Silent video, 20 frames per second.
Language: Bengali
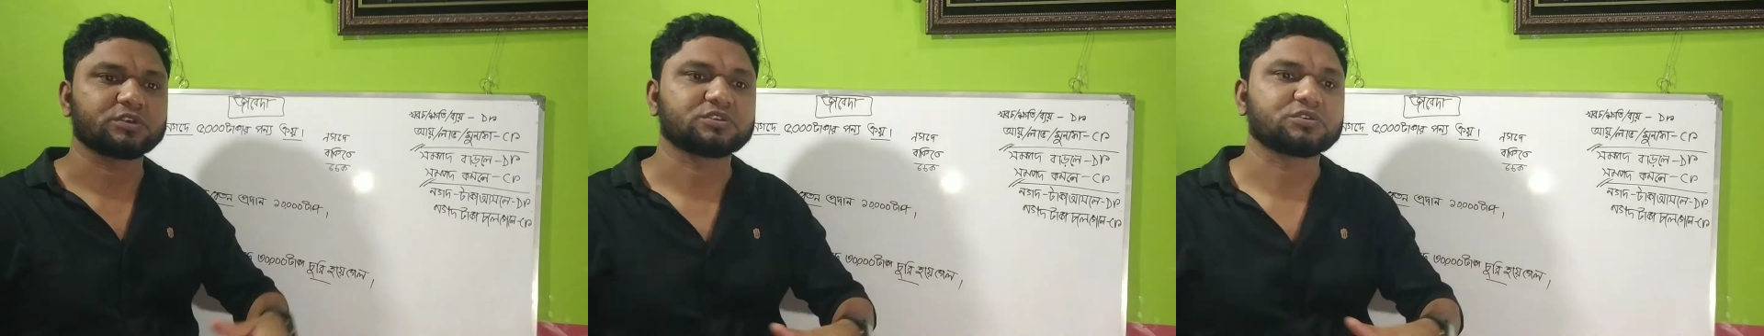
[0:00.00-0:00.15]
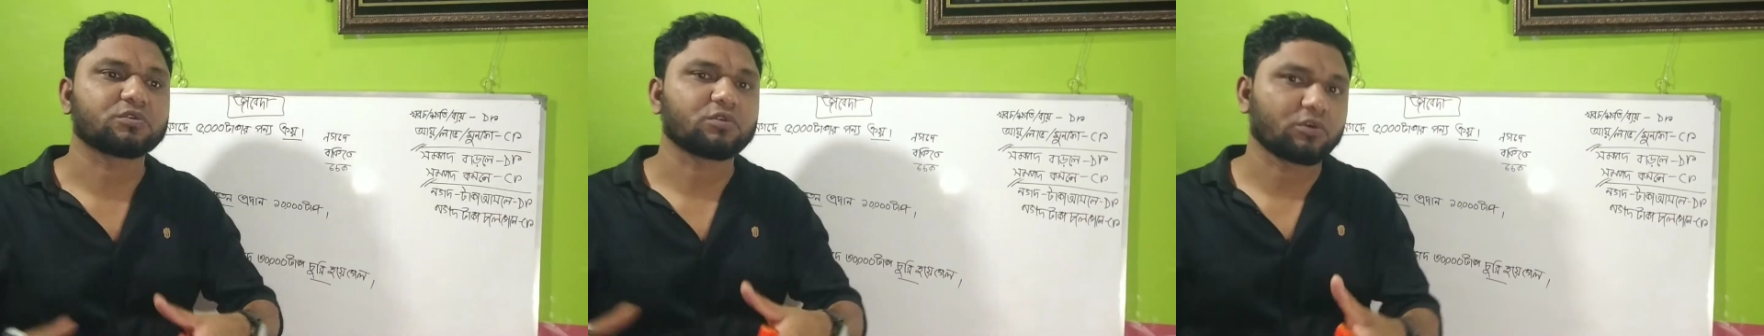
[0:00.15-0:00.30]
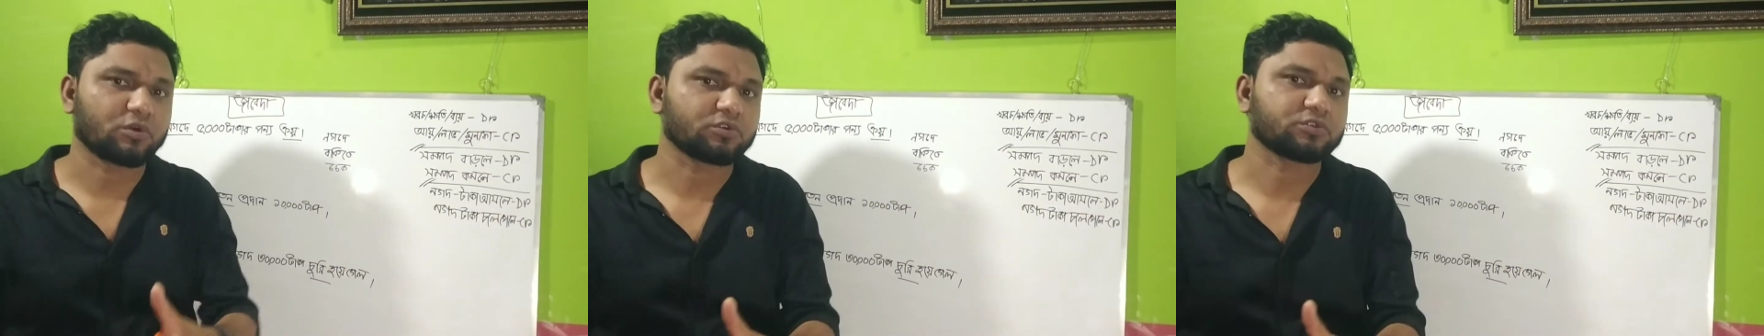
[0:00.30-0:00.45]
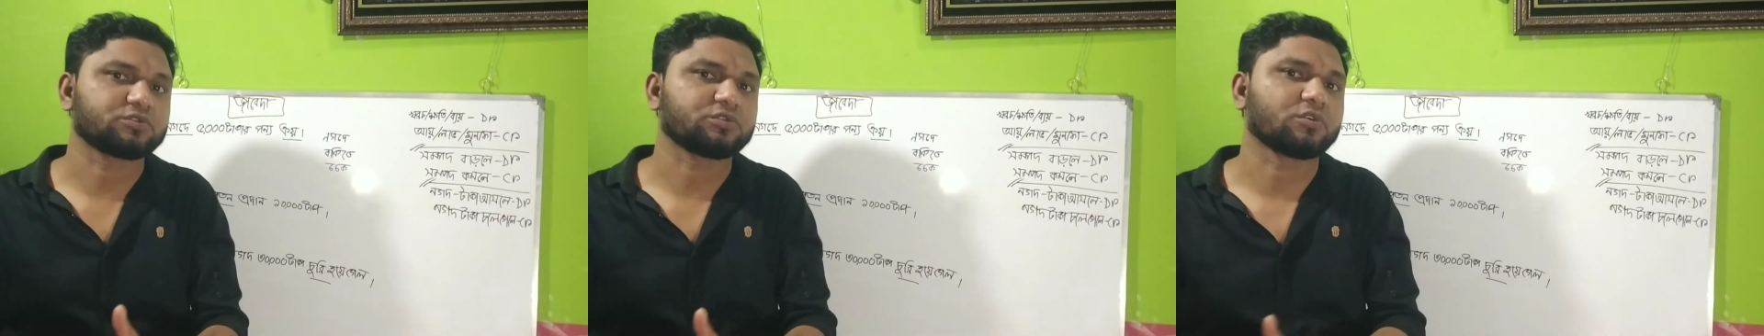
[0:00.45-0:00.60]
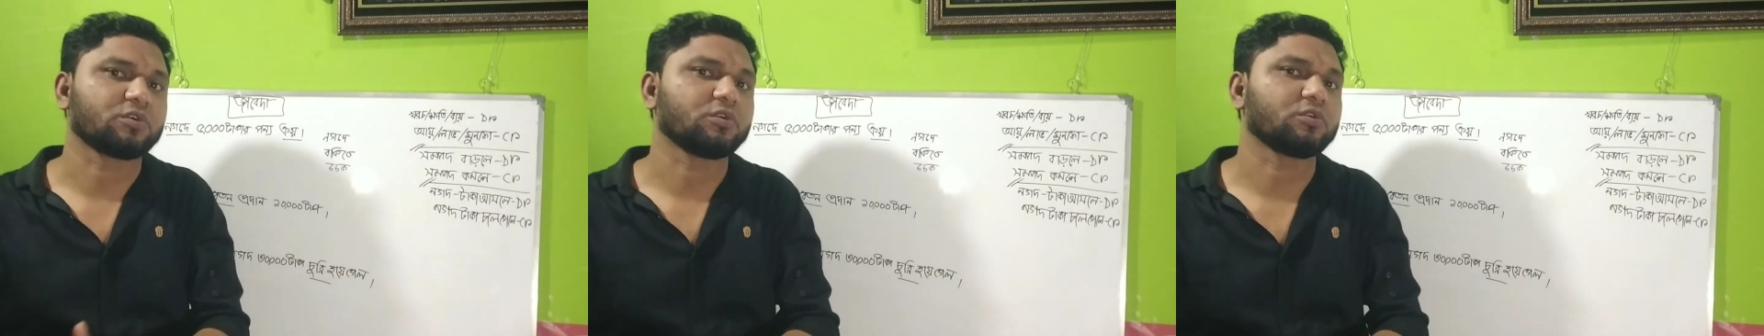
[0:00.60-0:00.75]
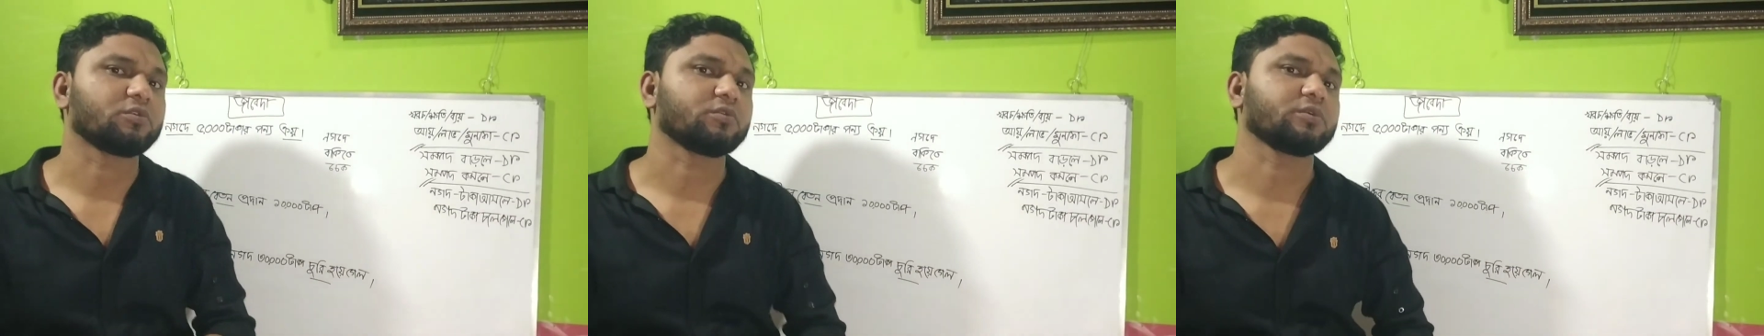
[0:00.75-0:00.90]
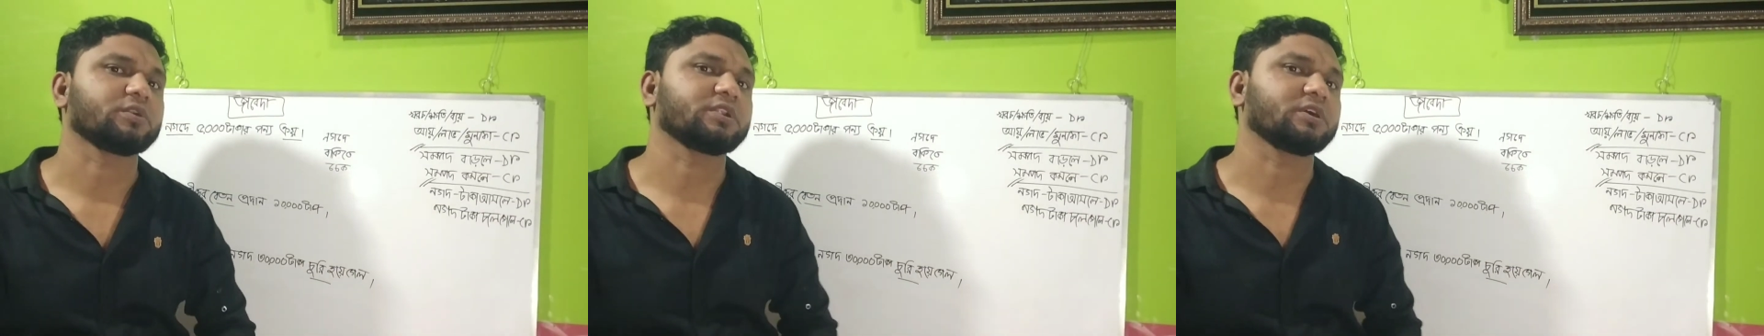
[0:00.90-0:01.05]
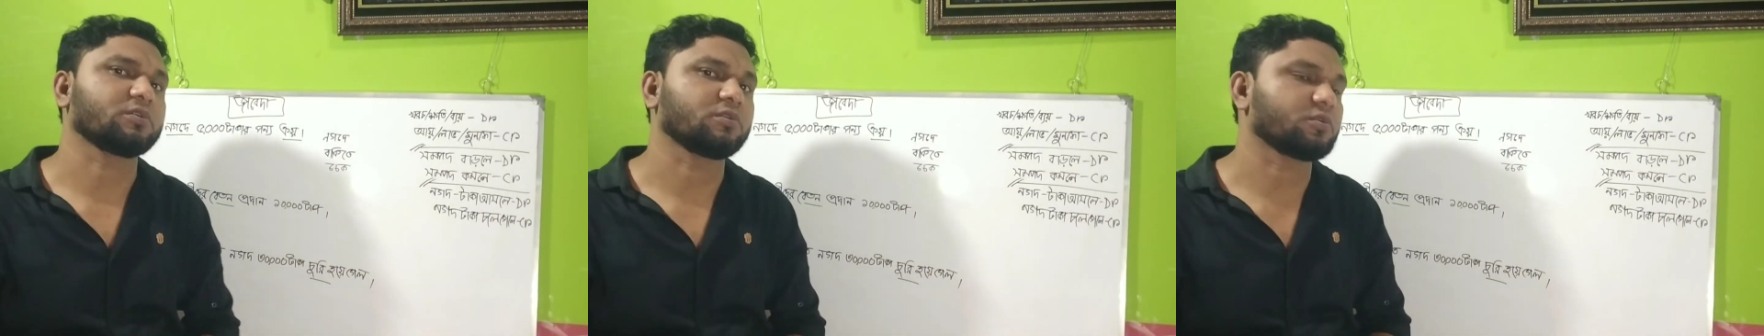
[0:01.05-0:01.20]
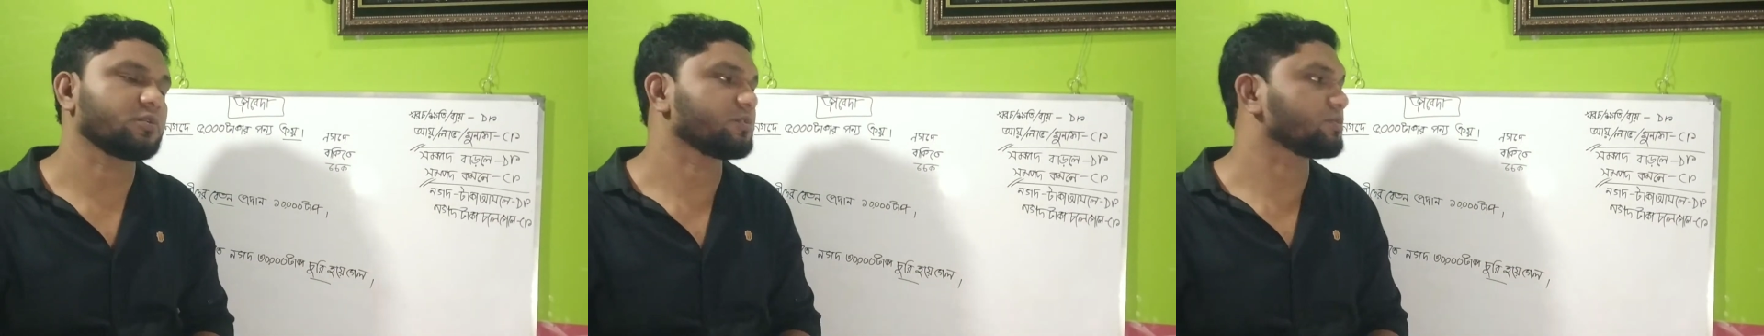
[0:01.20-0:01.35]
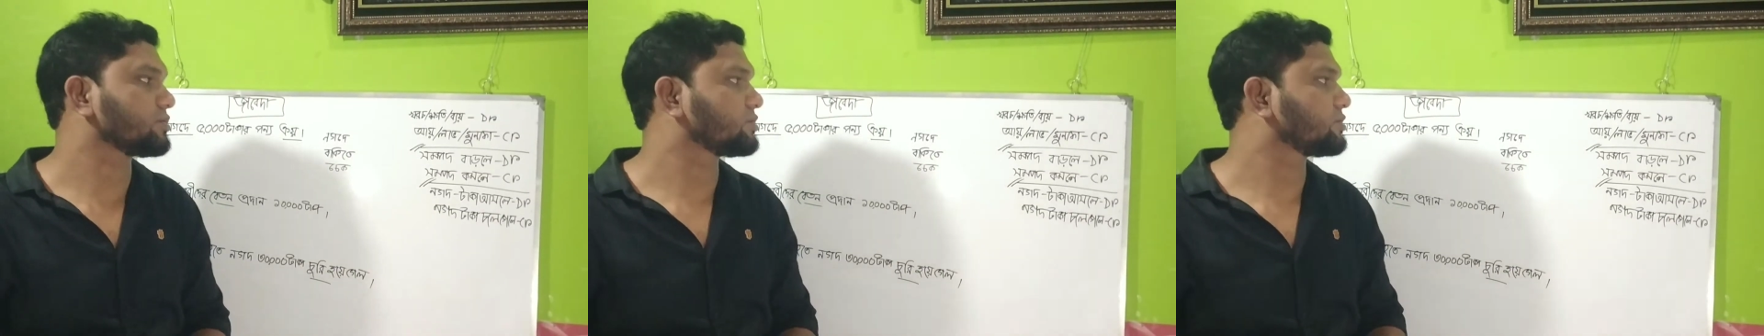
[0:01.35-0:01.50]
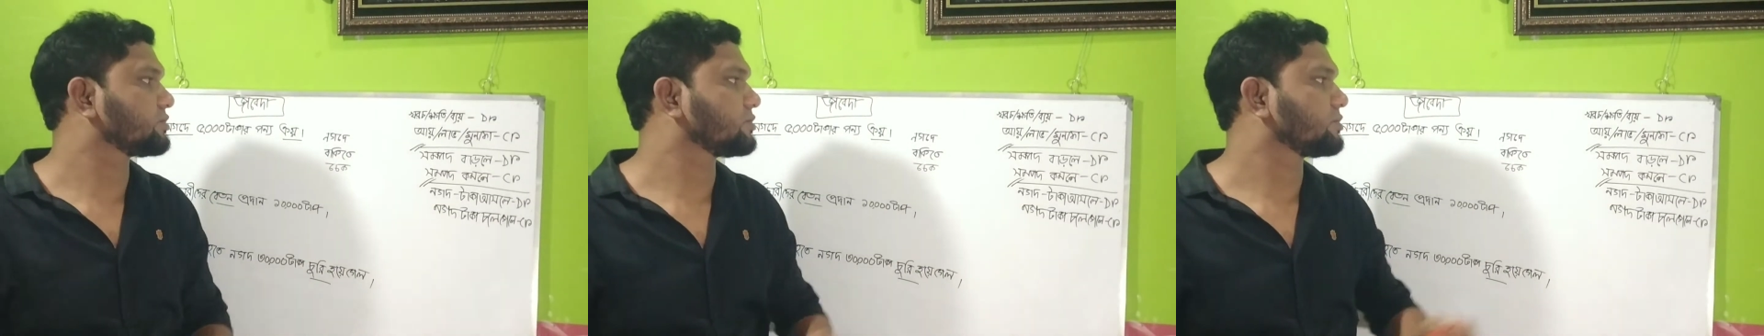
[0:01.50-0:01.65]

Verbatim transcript: কিছু খরচ হলো এটা খরচ